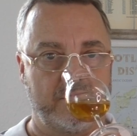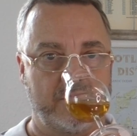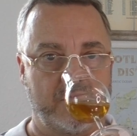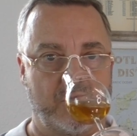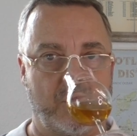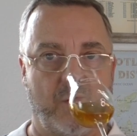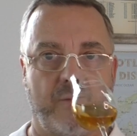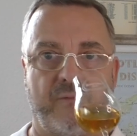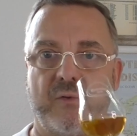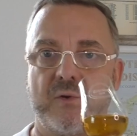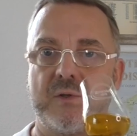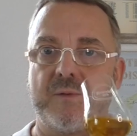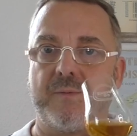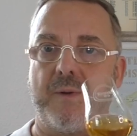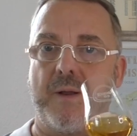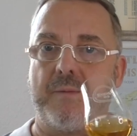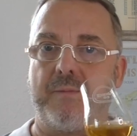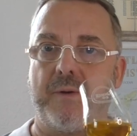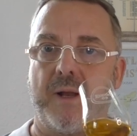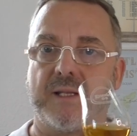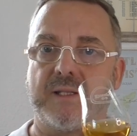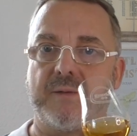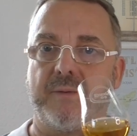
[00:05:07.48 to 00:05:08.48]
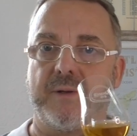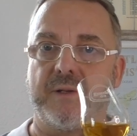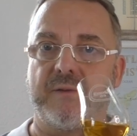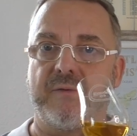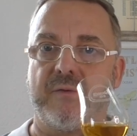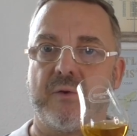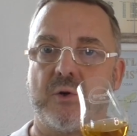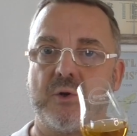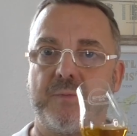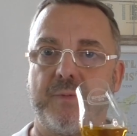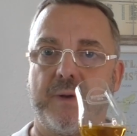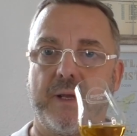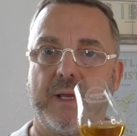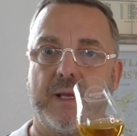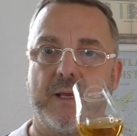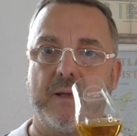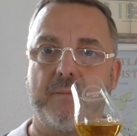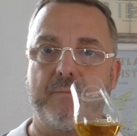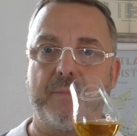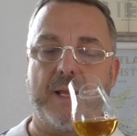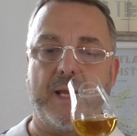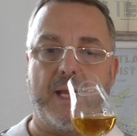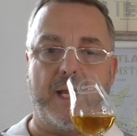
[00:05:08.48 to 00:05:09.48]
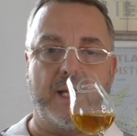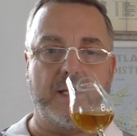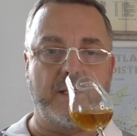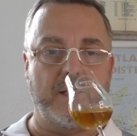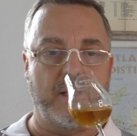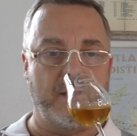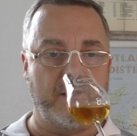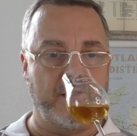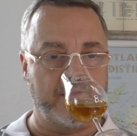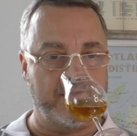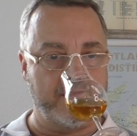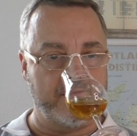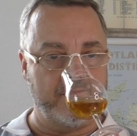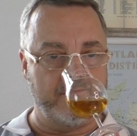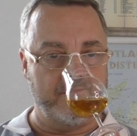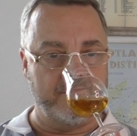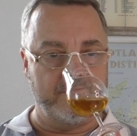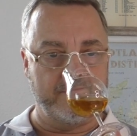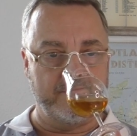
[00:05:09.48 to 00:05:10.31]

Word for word: So am Fußballplatz, wenn es frisch be beregnet ist.